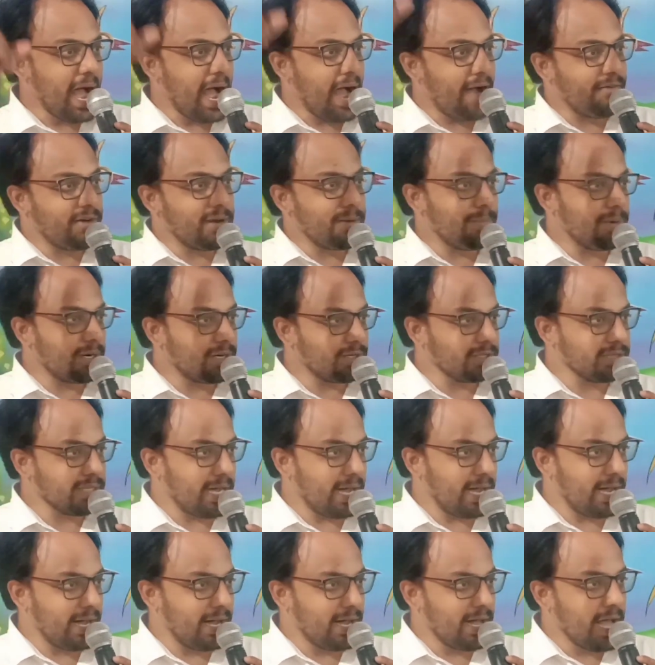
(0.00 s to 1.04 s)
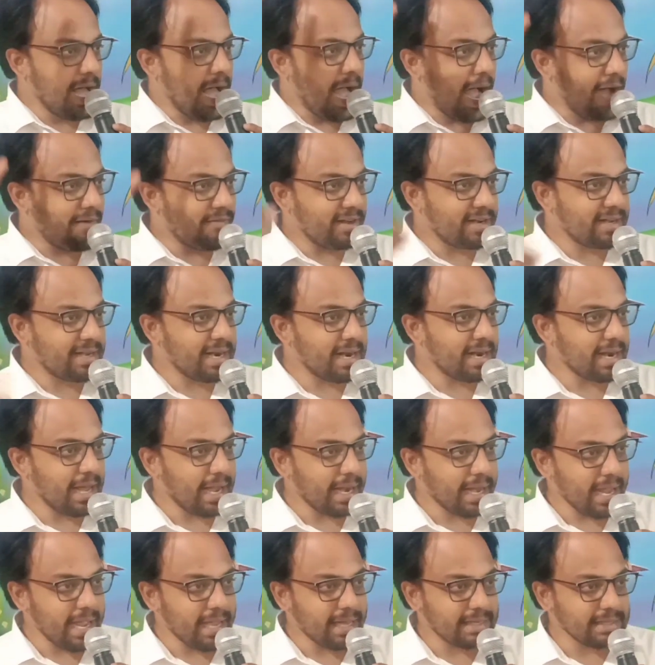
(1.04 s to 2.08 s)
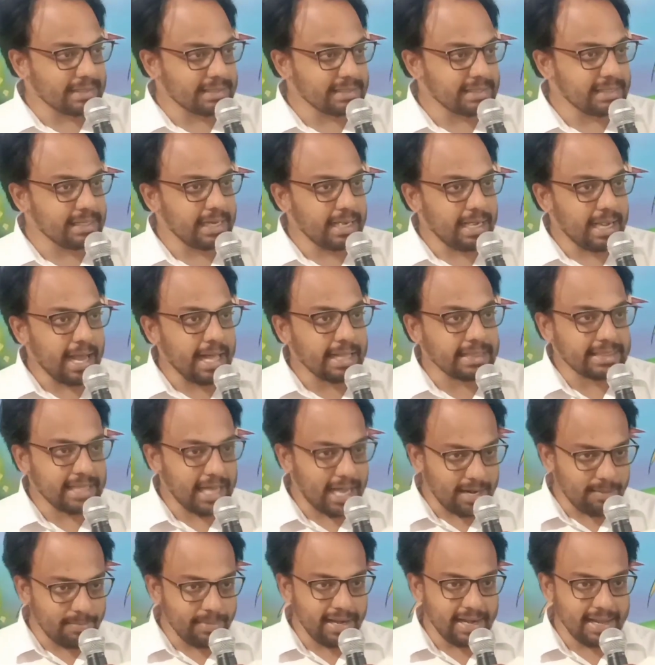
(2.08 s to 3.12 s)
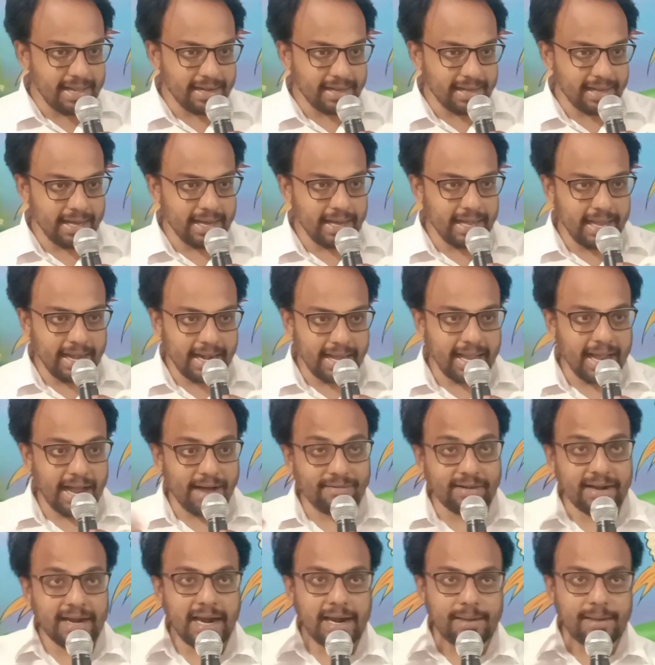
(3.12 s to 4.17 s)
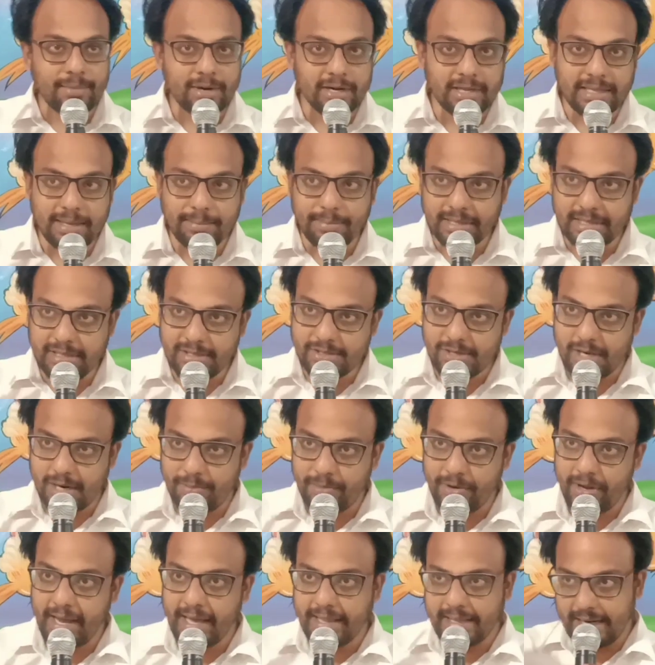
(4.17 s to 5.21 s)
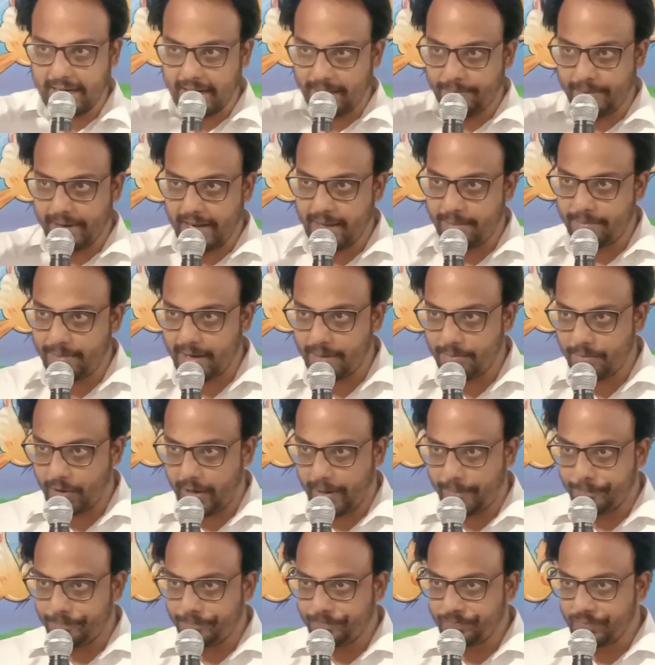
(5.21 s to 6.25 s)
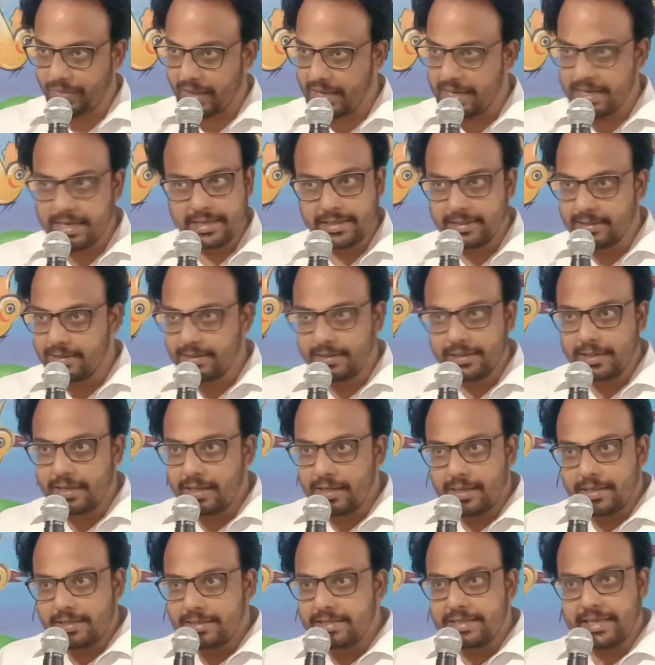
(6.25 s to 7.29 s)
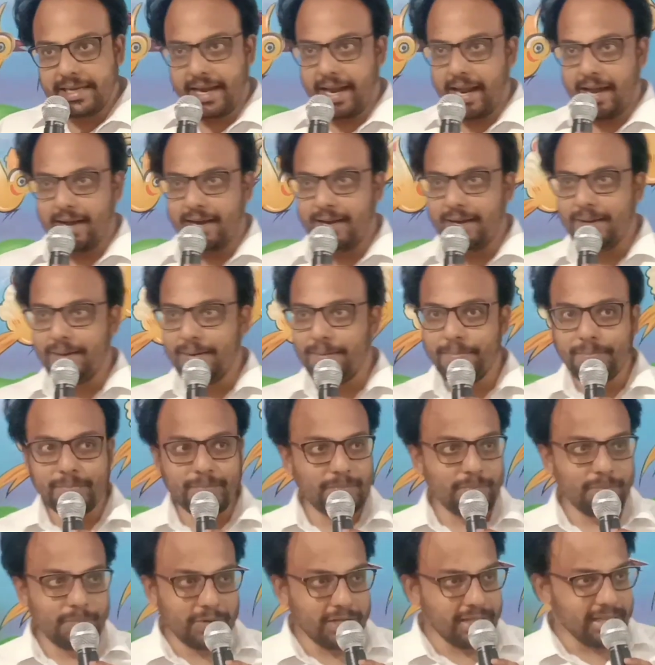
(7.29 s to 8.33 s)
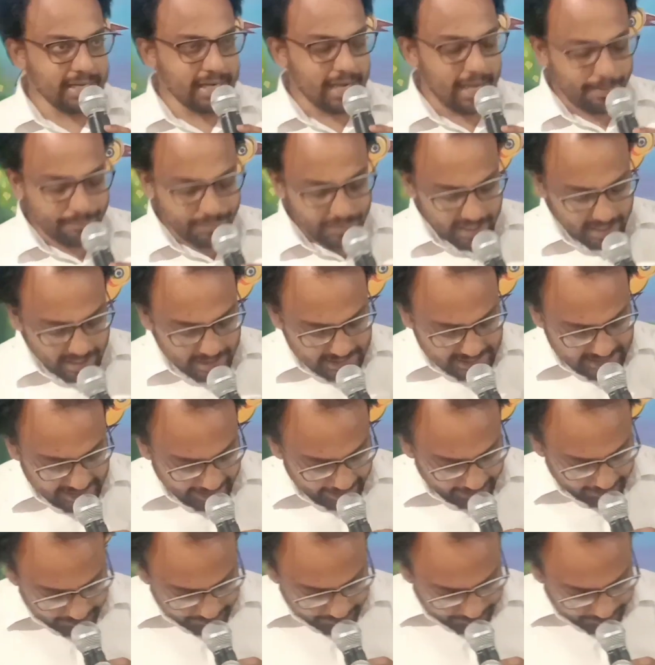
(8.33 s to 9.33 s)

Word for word: அவர் மட்டும்தான் அவர்கிட்ட நான் கேட்குறது நான் தாழ்மையில் இருக்கேன் எனக்கு அவர்னால் மட்டும்தான் பதில் சொல்ல முடியும் அதனால் ப்ரேயர் பண்ண போகிறேன் சரியா புரியுதுங்களா சரி